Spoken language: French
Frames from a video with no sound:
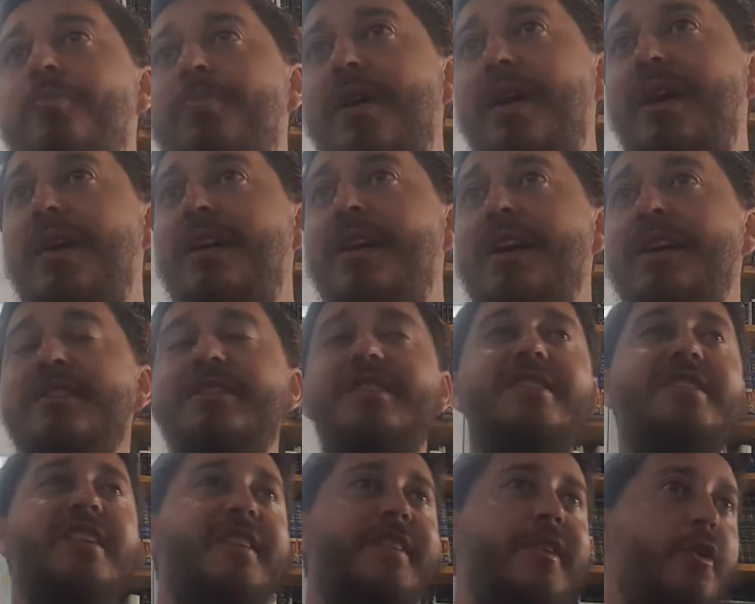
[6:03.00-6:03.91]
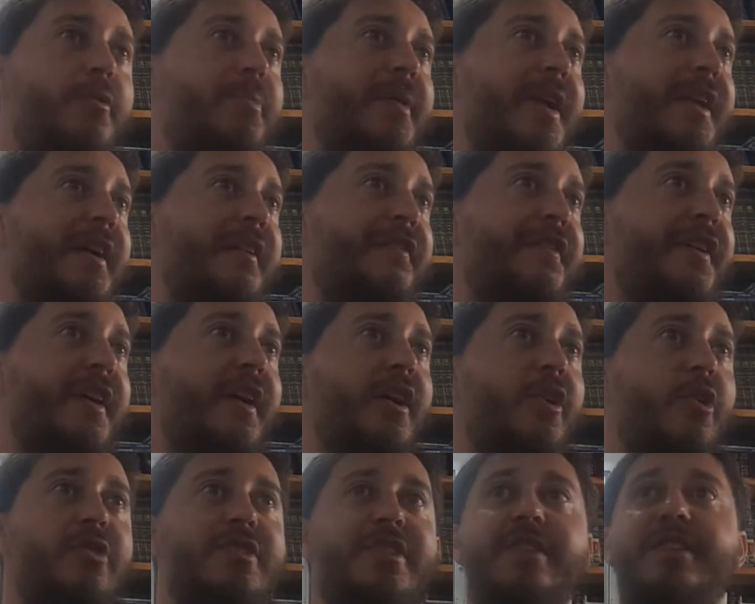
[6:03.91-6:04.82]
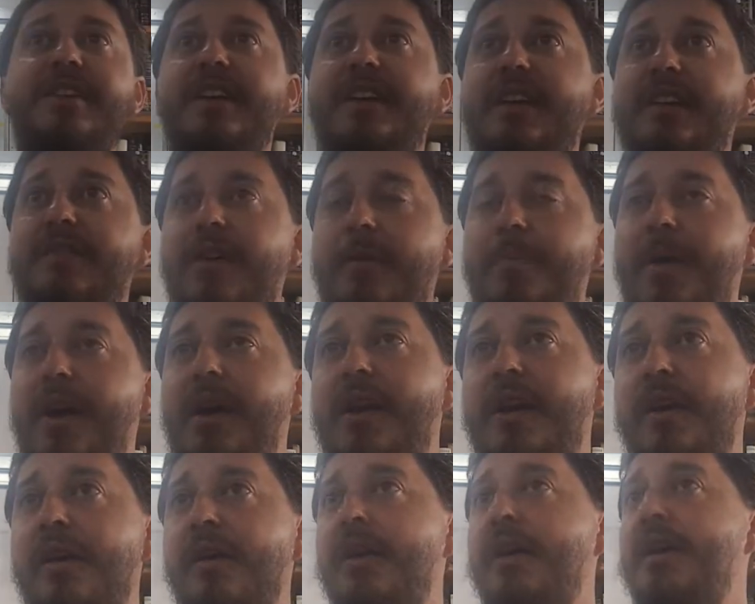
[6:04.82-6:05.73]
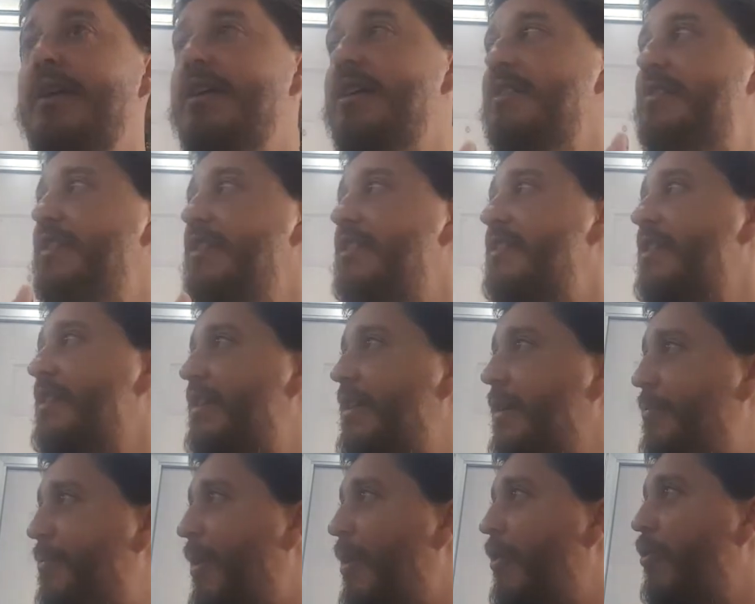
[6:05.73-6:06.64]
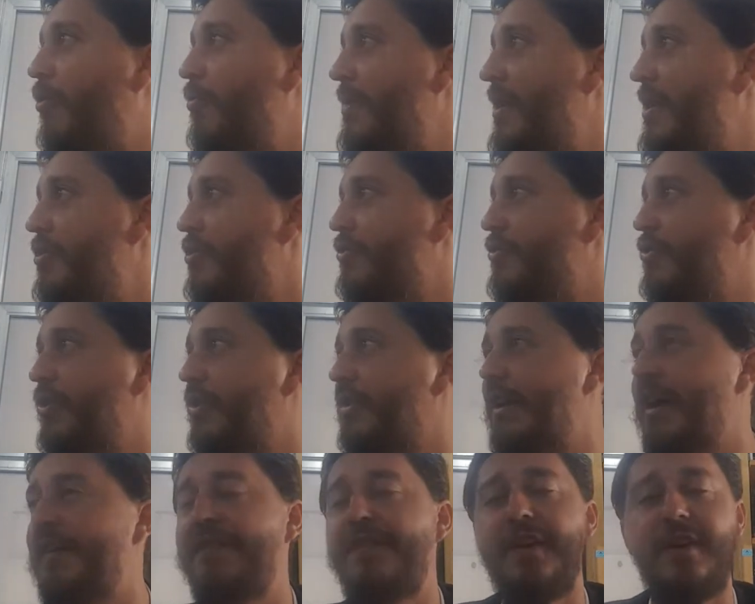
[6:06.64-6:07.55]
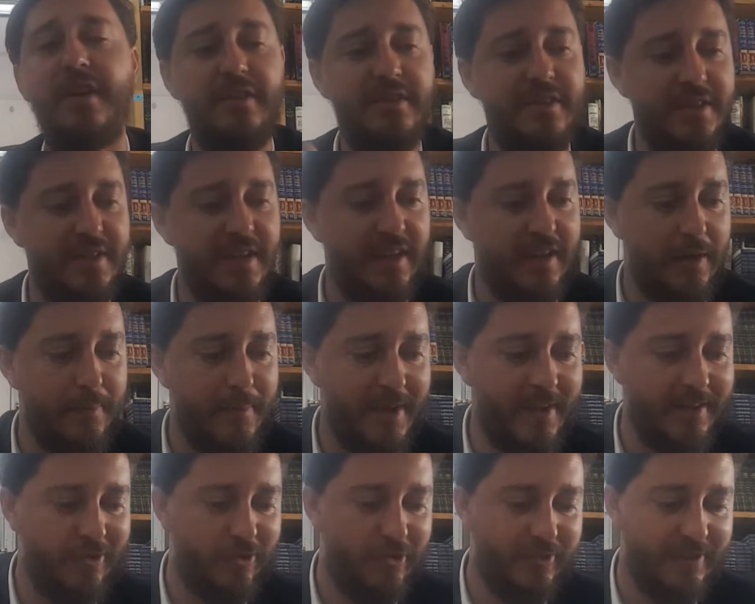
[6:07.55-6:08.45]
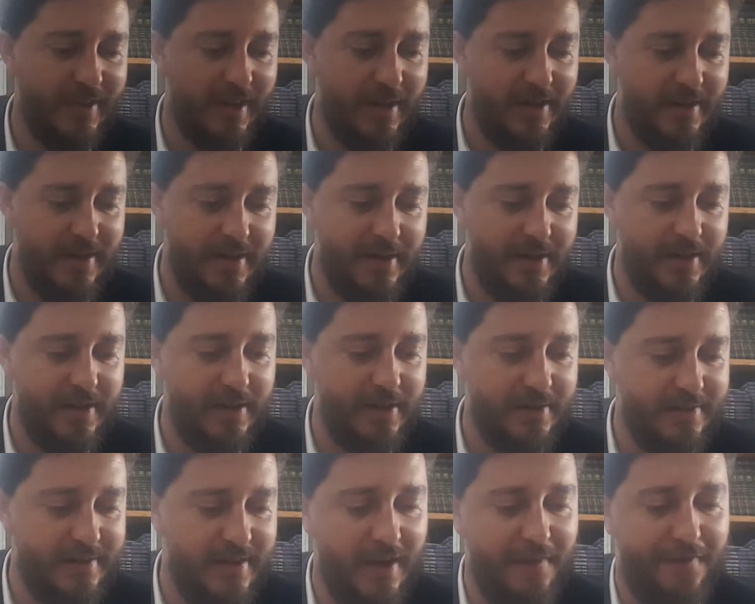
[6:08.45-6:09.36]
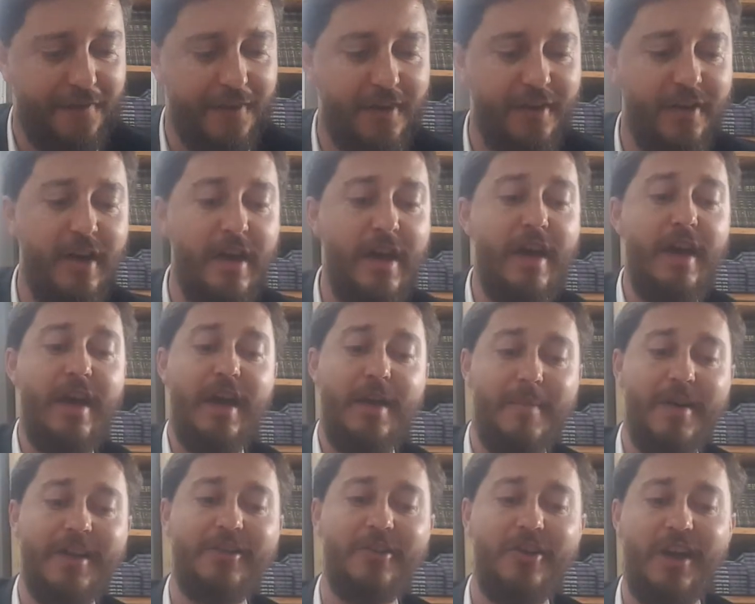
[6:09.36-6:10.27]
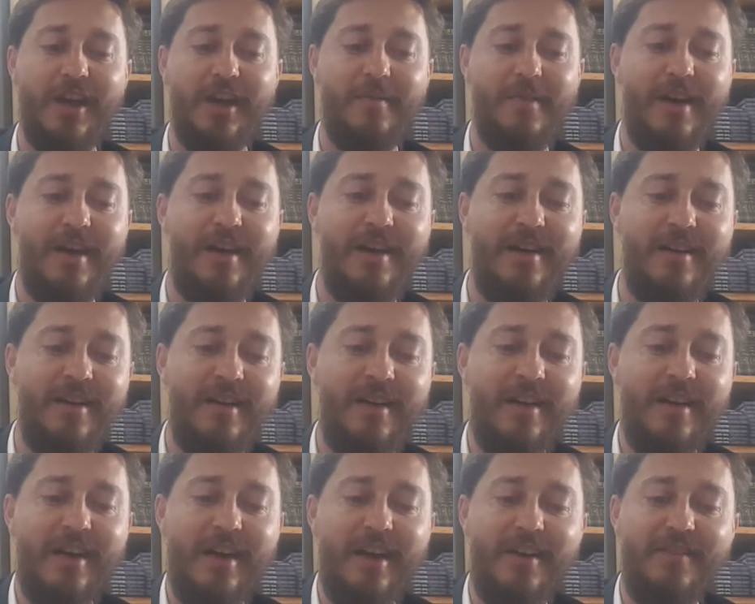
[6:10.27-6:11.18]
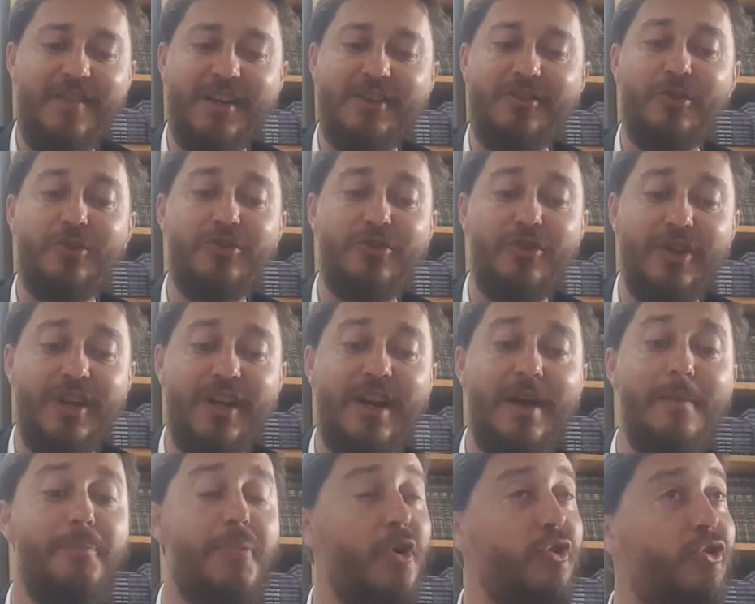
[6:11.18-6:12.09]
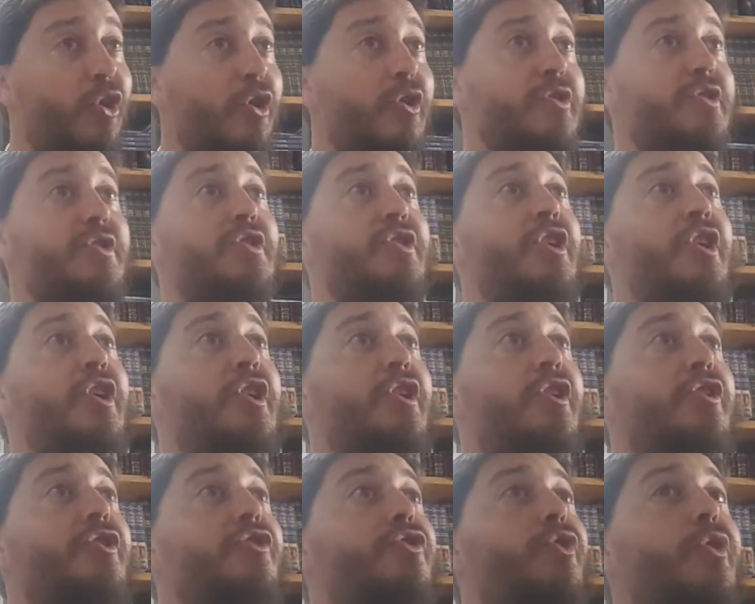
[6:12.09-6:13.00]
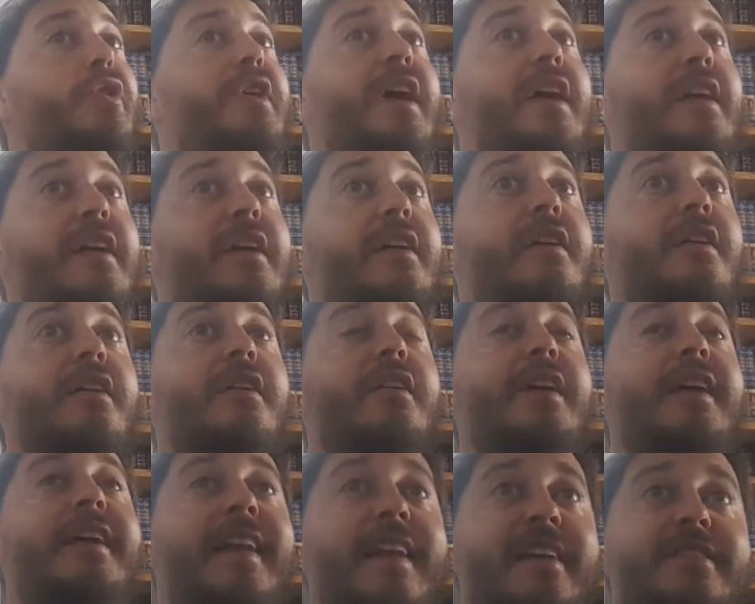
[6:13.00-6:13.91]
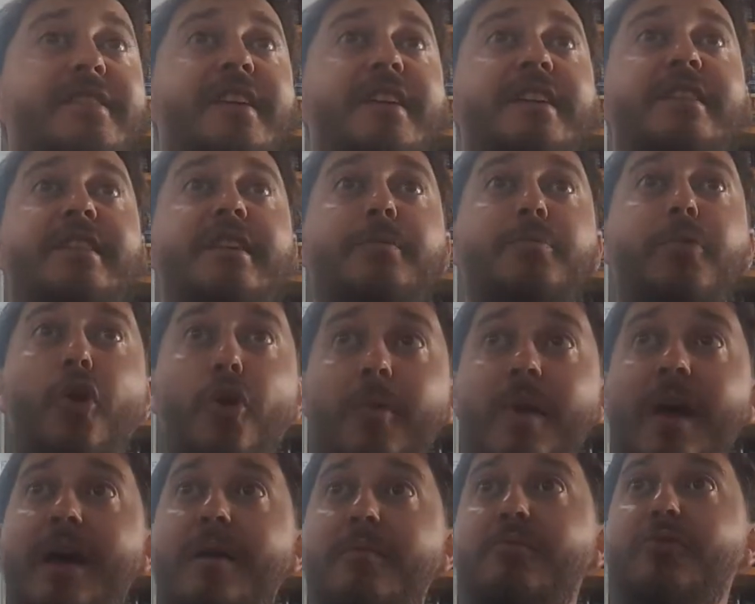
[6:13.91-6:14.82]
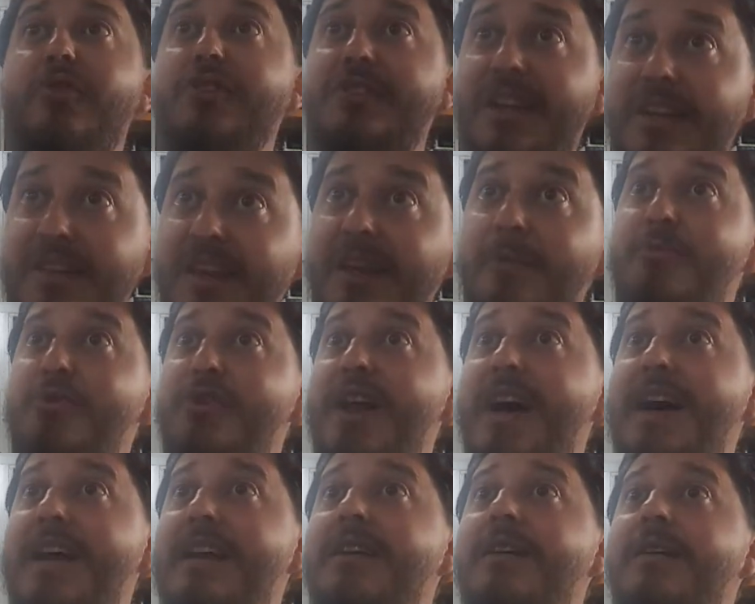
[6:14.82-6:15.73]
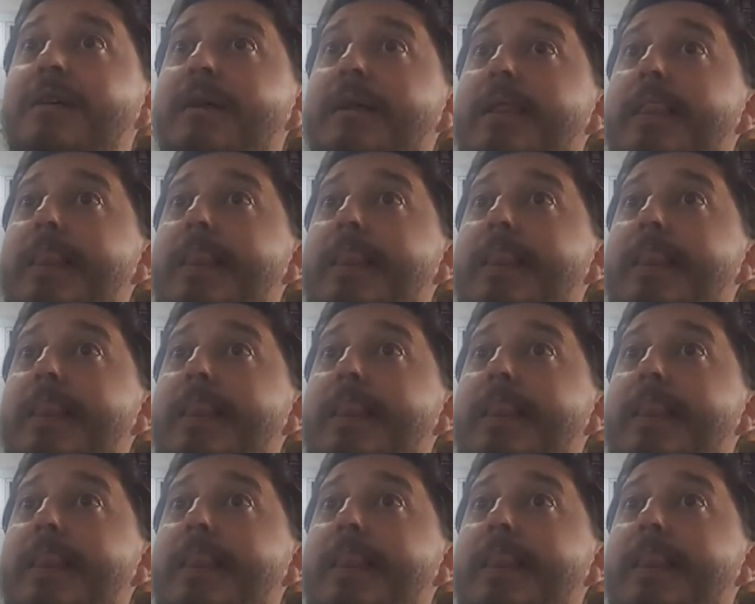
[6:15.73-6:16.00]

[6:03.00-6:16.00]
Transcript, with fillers: ou pas. S'ils étaient en pleine affaire, alors c'est dès qu'il va parler. Et s'ils n'étaient pas en milieu d'une autre affaire, c'est dès qu'ils mettent le talit. Il a fait. Et maintenant la Gemara, elle va te donner l'importance de y aller classer tes problèmes dans un tribunal